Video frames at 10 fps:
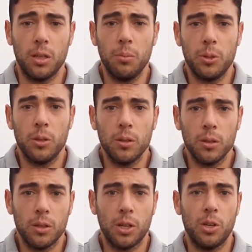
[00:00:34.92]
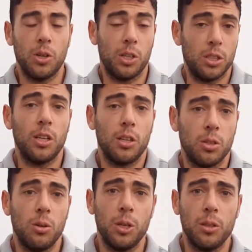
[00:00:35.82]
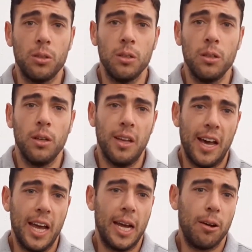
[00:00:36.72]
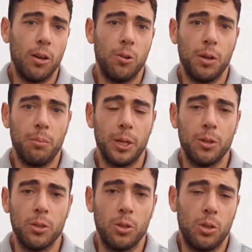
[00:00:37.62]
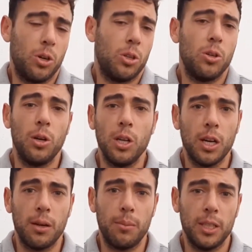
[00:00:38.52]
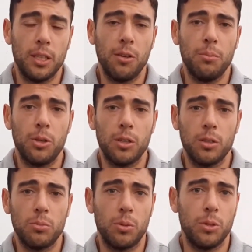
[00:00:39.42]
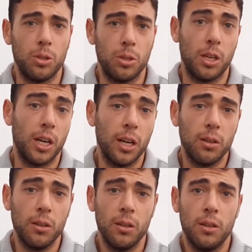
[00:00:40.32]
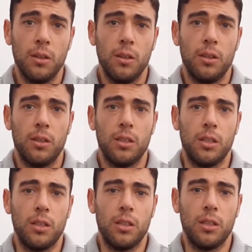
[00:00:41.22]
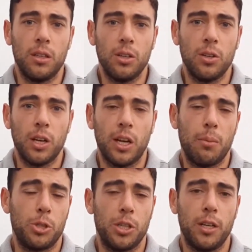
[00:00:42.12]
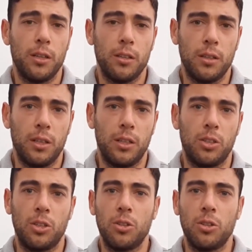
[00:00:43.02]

equipos, creo que se está resolviendo hay que hablarlo bien, pero lo que todo elija va a estar bien porque es un momento delicado y creo que hay que apoyar entre